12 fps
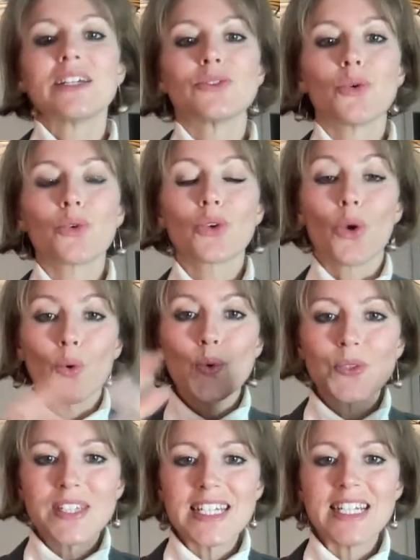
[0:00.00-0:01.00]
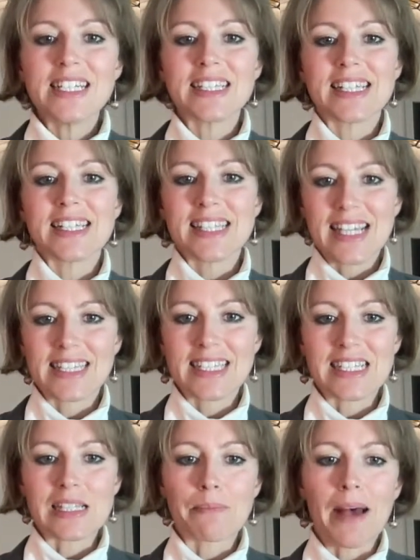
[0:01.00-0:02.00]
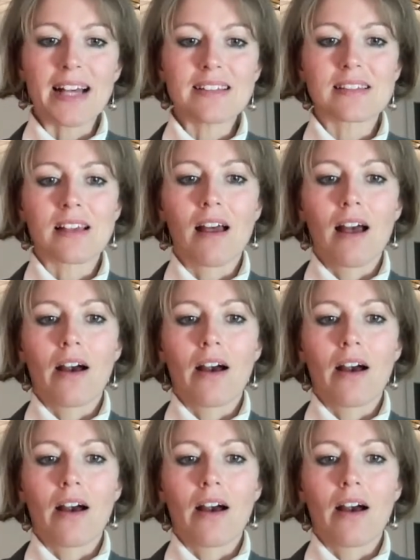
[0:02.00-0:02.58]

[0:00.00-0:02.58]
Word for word: Donc, utiliser cet espace